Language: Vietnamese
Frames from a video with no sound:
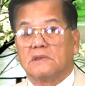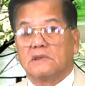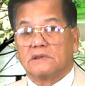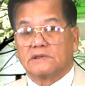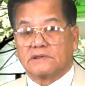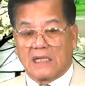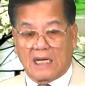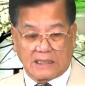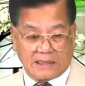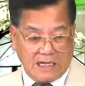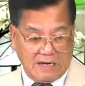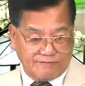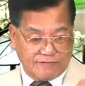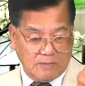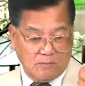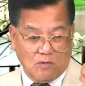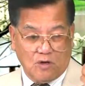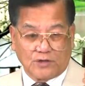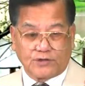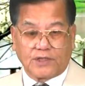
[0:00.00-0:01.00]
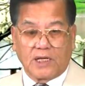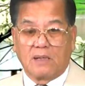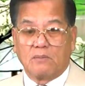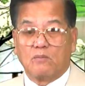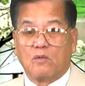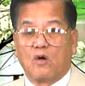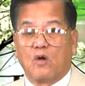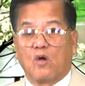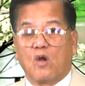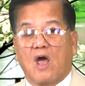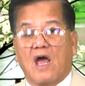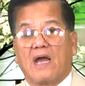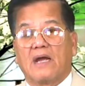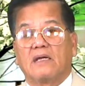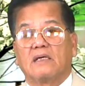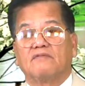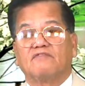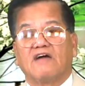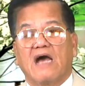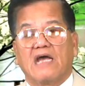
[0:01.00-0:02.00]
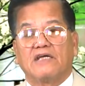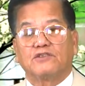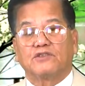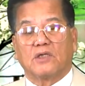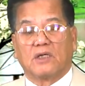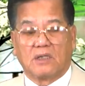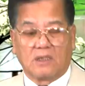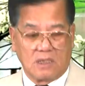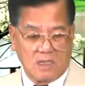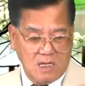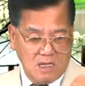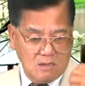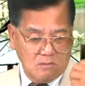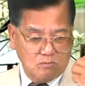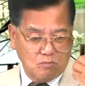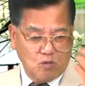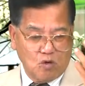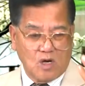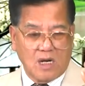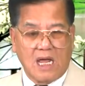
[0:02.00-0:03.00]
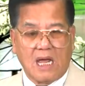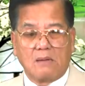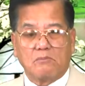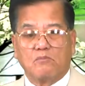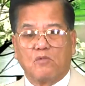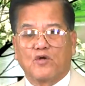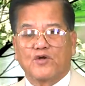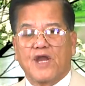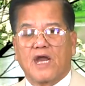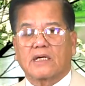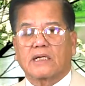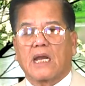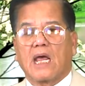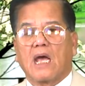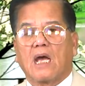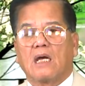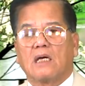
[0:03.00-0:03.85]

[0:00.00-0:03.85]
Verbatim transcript: Chẳng ta phải bỏ tiền mua loại Pfizer, mua lại Moderna.